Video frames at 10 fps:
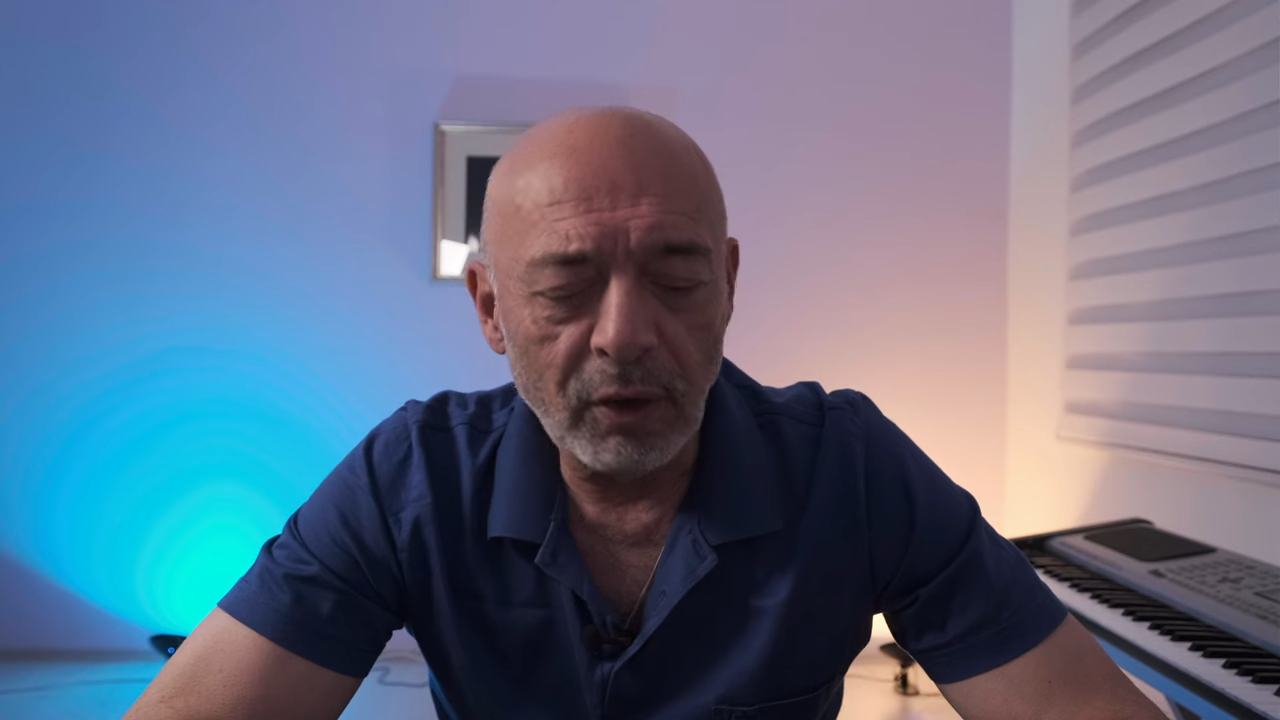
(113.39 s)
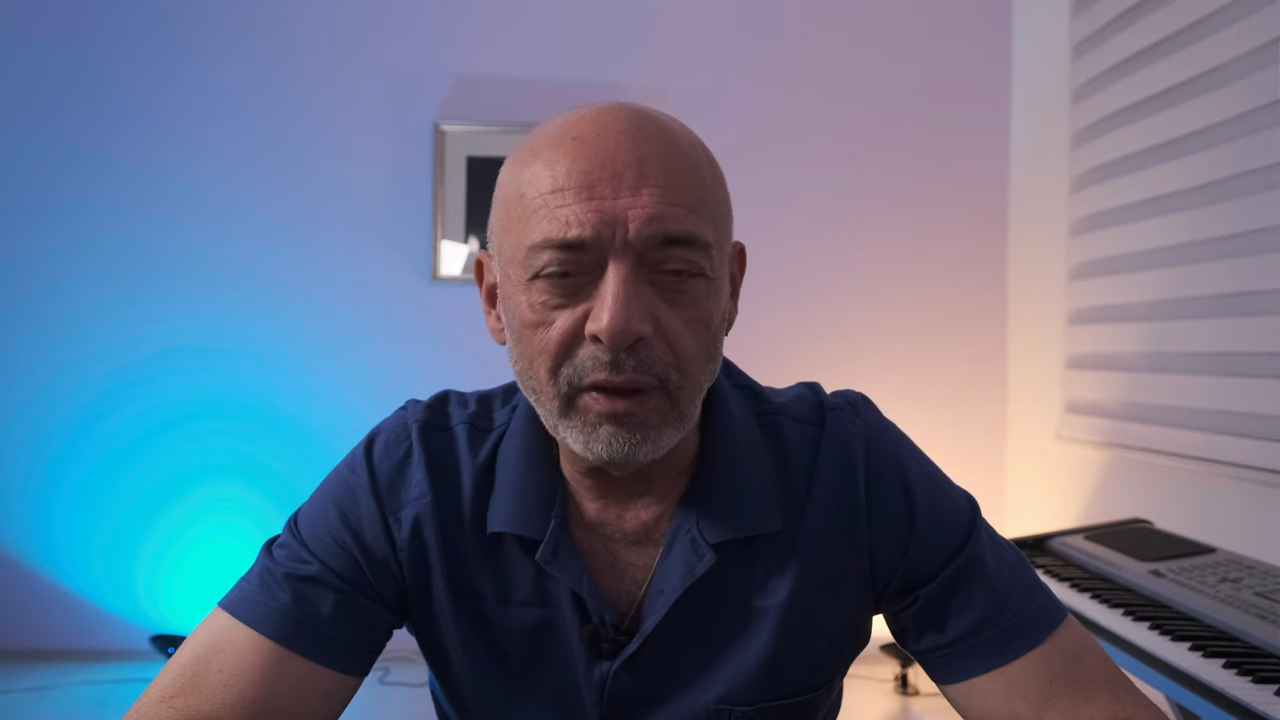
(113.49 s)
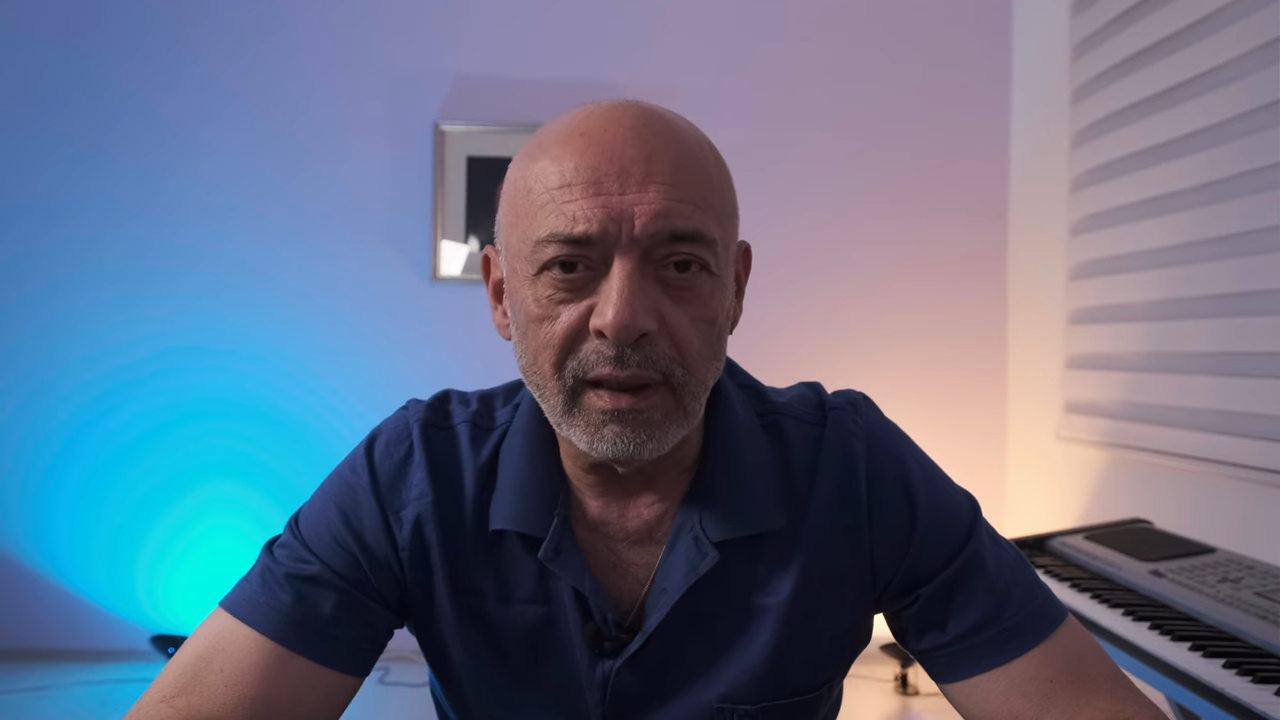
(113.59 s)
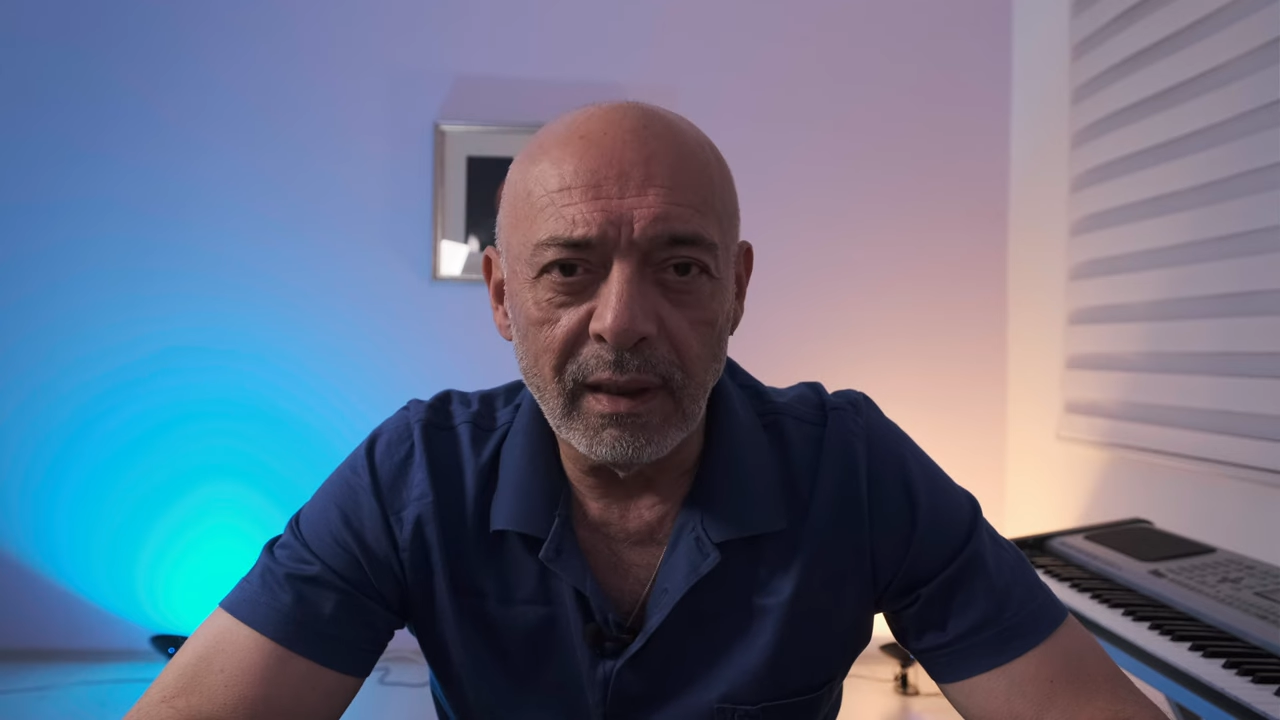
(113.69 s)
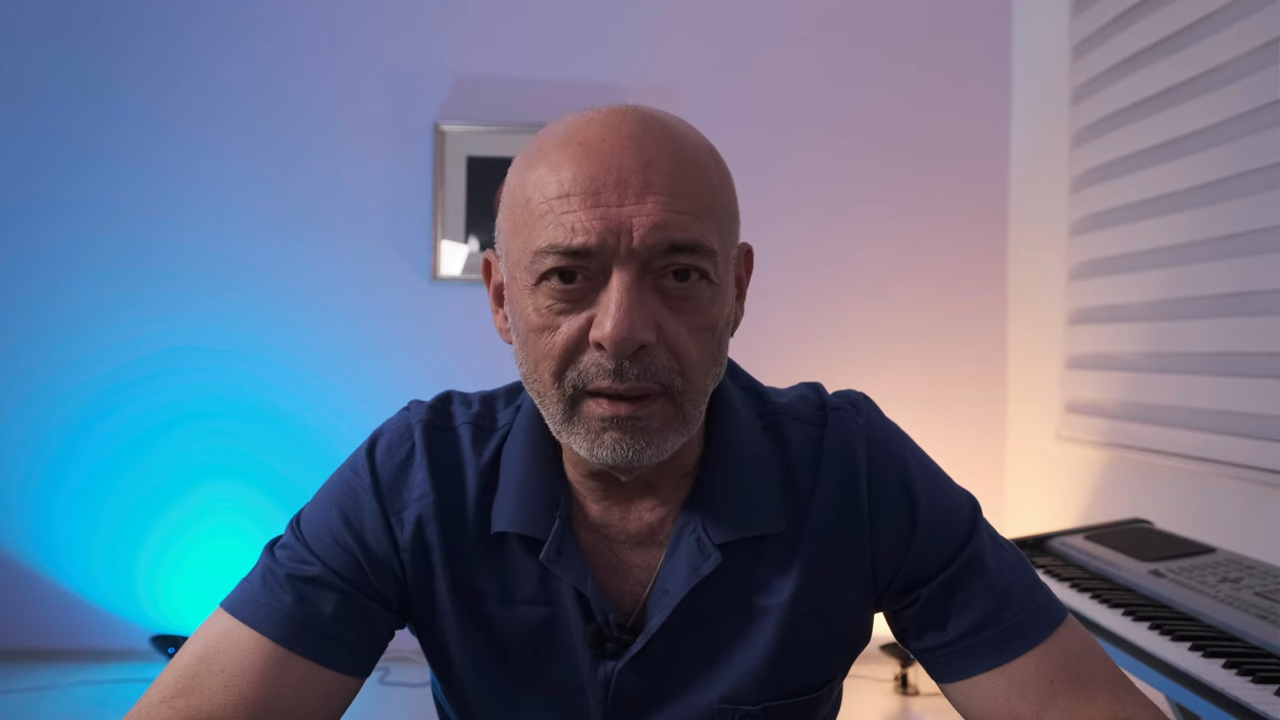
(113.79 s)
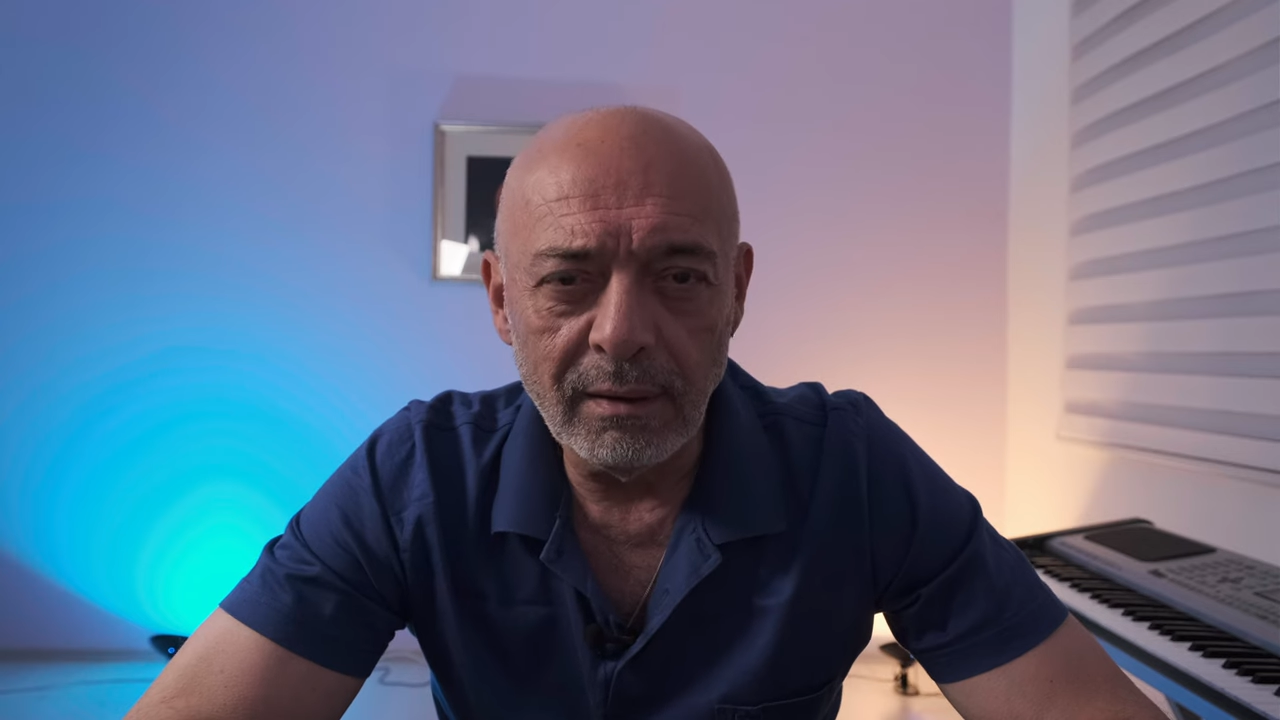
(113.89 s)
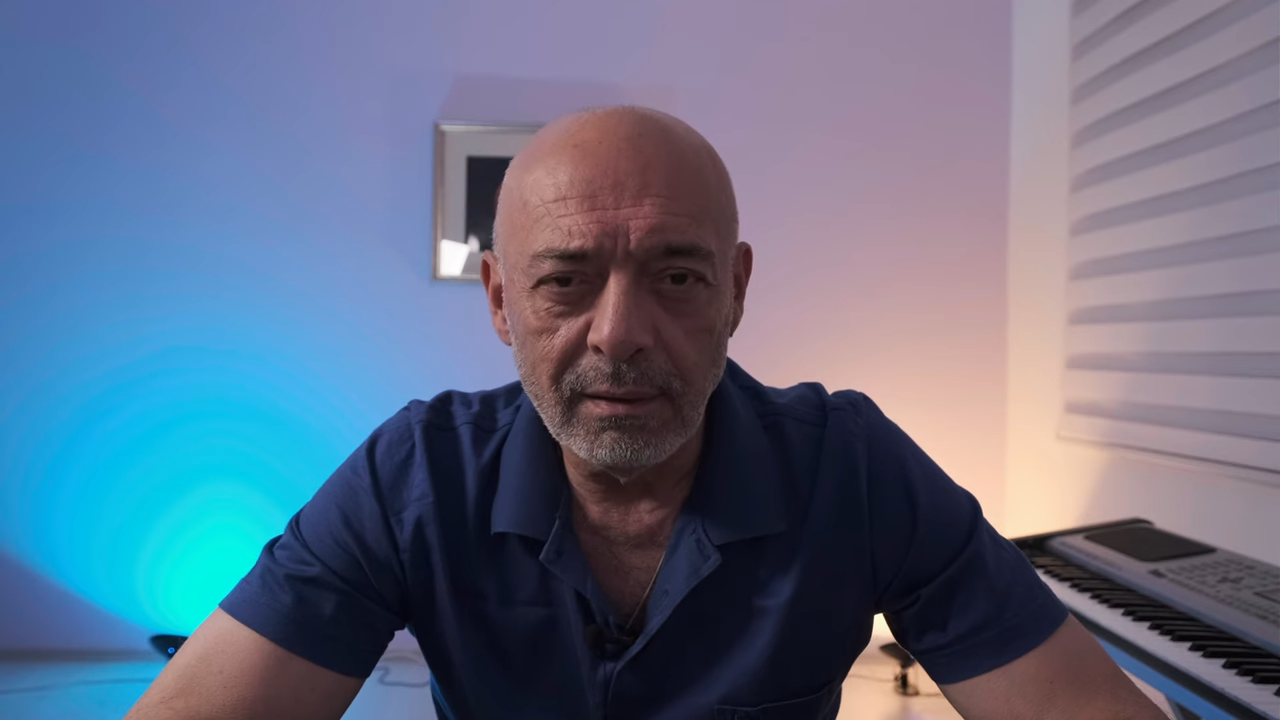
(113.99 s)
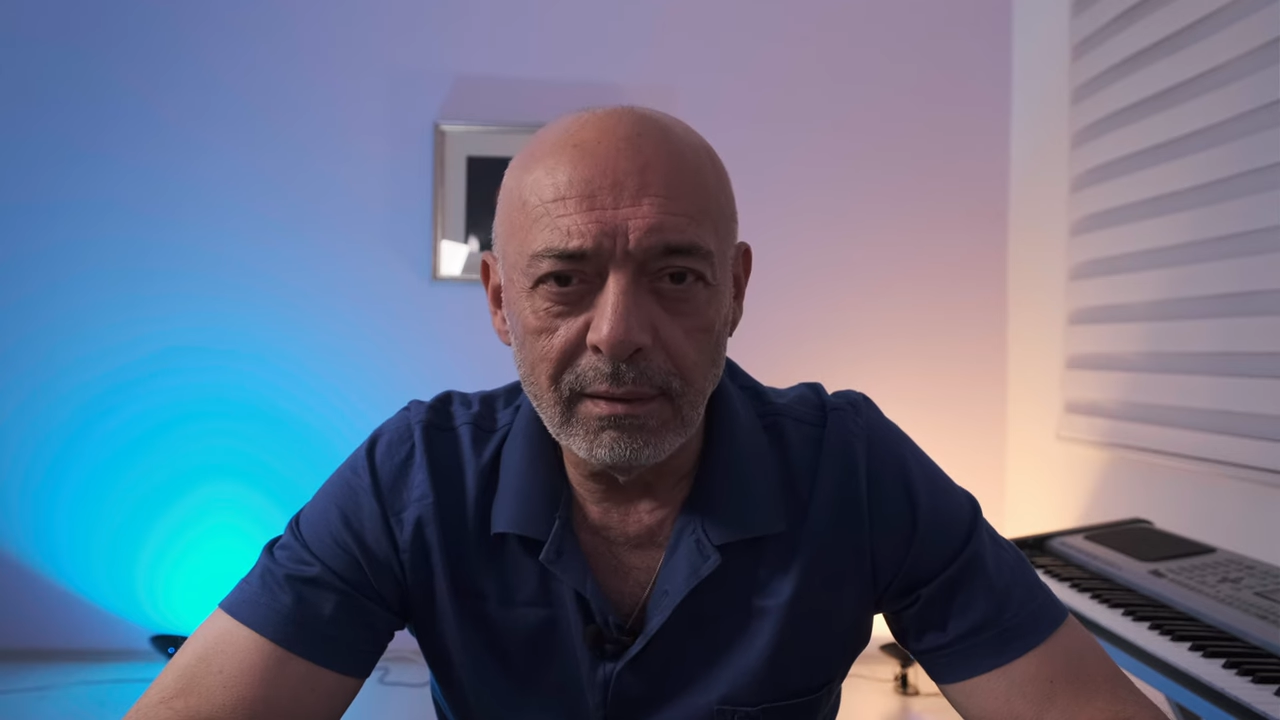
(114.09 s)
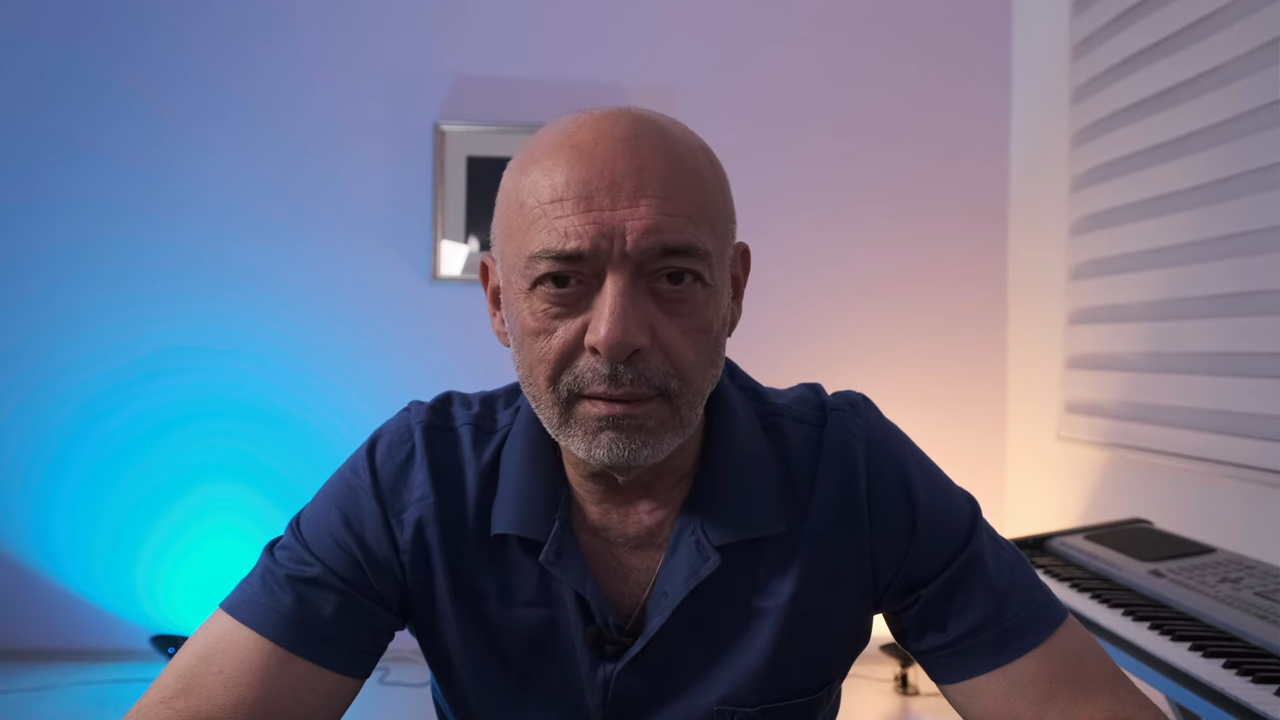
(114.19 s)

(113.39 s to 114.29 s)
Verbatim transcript: 4K